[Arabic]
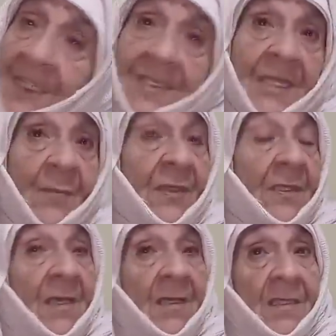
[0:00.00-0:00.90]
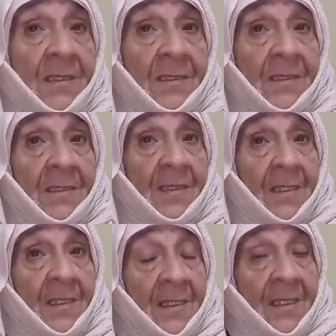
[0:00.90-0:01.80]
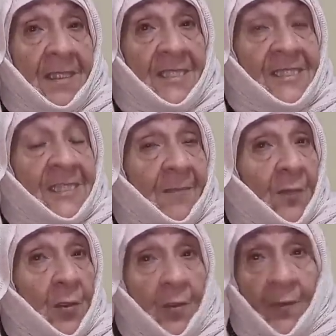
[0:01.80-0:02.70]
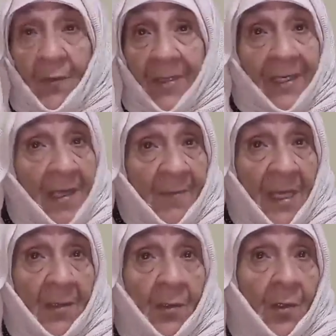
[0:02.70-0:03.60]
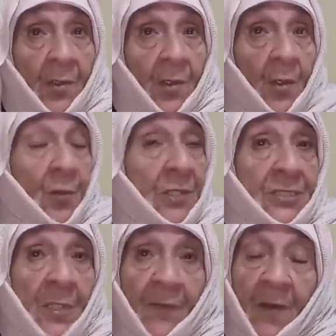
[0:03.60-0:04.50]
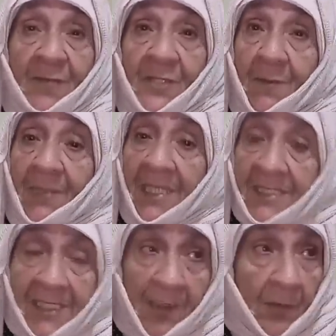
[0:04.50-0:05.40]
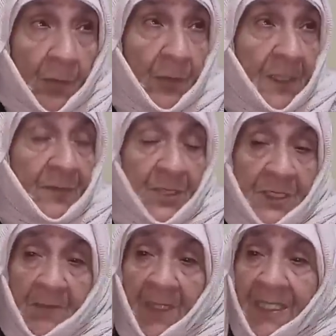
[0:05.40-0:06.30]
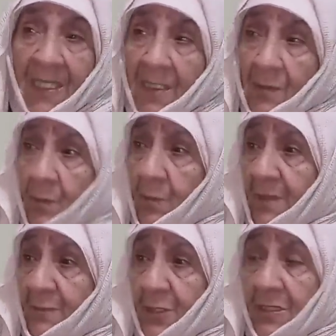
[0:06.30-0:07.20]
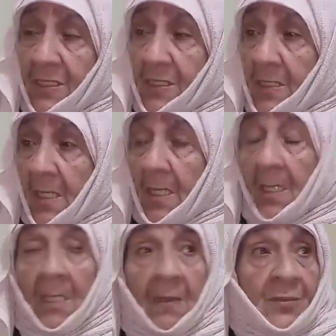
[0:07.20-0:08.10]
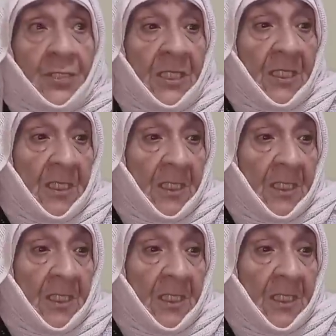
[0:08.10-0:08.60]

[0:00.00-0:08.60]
كنطلب الله ينزل في قلوبهم الرحمه ولا شافوها في شي بلاصه ولا في شي مكان ولا في شي في شي